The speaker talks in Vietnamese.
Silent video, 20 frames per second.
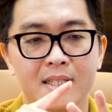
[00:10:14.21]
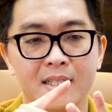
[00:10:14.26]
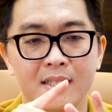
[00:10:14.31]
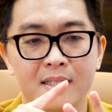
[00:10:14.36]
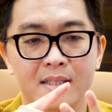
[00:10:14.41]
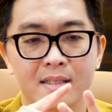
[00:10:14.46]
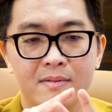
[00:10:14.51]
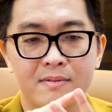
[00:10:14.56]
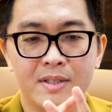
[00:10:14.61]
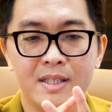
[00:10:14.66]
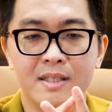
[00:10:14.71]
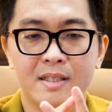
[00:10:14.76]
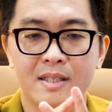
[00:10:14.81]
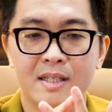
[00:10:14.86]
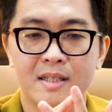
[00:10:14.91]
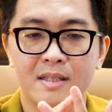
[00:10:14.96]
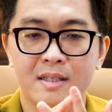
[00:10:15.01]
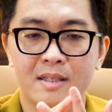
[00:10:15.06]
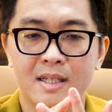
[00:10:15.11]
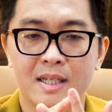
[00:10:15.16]
thì với những
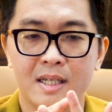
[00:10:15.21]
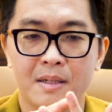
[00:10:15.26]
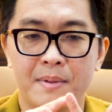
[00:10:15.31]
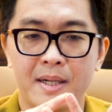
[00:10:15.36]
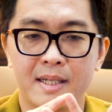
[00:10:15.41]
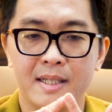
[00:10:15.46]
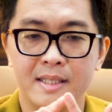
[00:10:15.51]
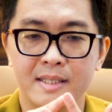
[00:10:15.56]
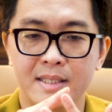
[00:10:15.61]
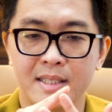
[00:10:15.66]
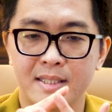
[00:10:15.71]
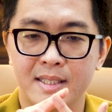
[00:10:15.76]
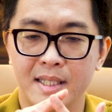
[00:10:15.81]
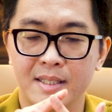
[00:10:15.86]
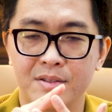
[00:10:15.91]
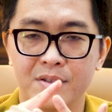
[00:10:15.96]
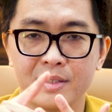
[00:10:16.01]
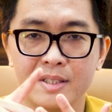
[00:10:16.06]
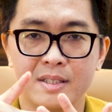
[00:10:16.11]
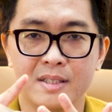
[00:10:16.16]
kiến thức đấy các bạn lại chia sẻ
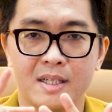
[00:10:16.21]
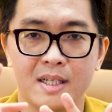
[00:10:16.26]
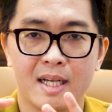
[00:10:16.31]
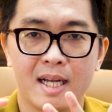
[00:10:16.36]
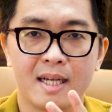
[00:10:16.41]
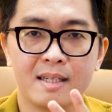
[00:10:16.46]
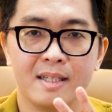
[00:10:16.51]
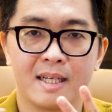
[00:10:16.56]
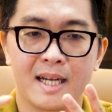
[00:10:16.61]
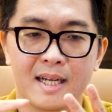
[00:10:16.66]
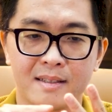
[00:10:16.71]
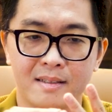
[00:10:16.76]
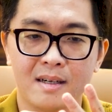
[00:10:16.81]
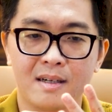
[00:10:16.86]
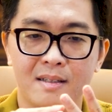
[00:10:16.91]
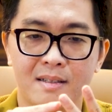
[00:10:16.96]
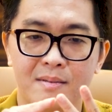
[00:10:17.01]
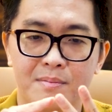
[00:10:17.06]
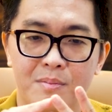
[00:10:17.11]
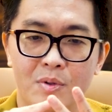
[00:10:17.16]
cho những người khác người khác
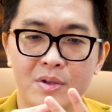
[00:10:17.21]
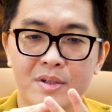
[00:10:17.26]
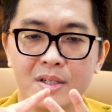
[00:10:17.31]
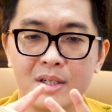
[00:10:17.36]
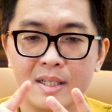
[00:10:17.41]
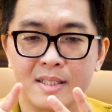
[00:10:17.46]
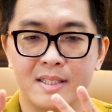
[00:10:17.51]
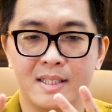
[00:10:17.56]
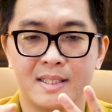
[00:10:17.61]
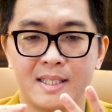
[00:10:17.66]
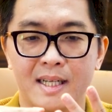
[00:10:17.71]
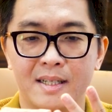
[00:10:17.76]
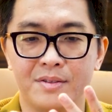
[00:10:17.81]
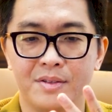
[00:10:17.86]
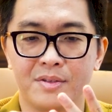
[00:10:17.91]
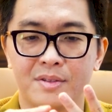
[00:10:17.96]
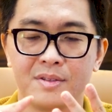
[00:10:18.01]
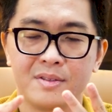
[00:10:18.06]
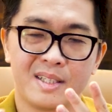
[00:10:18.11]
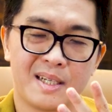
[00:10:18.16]
nữa mỗi người chia sẻ
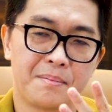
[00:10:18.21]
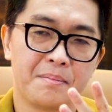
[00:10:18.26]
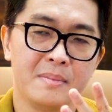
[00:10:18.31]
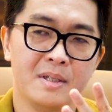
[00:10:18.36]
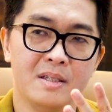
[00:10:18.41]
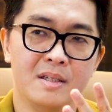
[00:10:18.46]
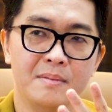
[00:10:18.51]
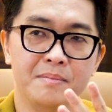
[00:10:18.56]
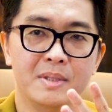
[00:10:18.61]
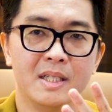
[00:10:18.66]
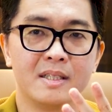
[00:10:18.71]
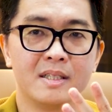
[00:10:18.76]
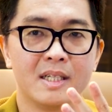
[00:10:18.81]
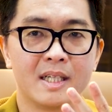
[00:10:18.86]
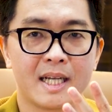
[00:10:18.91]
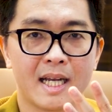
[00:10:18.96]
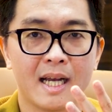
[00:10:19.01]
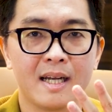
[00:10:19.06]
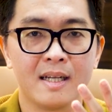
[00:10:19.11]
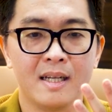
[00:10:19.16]
cho 5 người 10 người
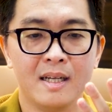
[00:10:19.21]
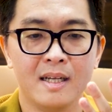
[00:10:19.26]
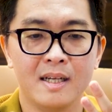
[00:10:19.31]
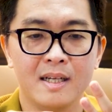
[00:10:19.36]
khác